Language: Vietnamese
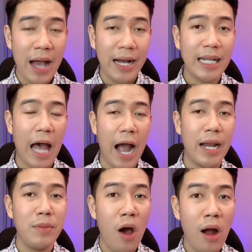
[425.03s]
cái thời
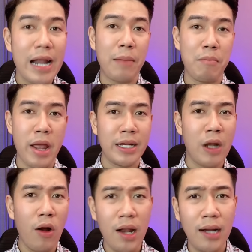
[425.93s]
điểm đó đặc biệt
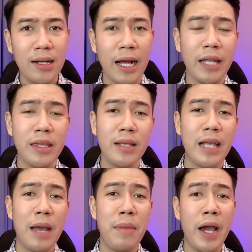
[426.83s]
nổi lên là cái chiếc
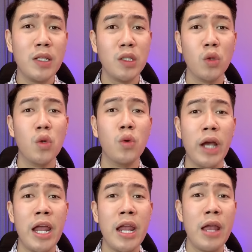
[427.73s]
xe máy
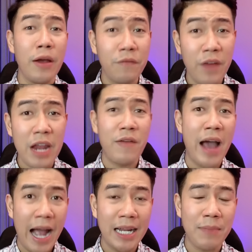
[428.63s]
Suzuki
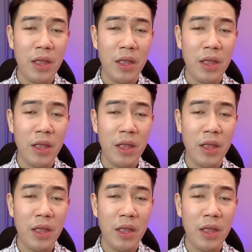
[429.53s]
Viva đó